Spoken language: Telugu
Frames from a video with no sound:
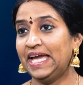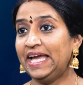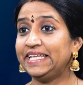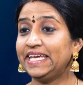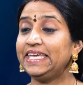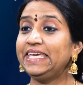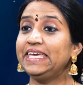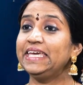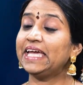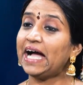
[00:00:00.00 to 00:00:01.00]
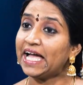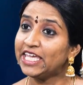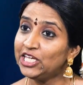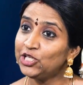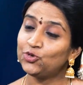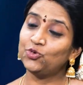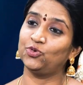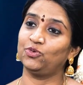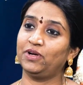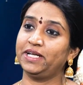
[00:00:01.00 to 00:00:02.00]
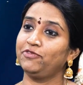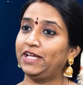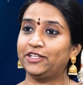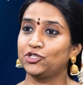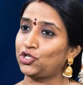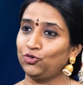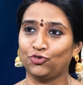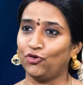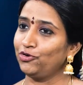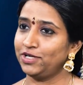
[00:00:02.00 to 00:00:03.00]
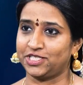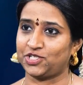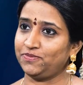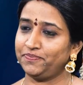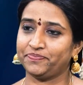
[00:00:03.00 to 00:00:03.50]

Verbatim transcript: అయితే ఈ ఐదు అంటే వేదం చదువుకోవడం కష్టం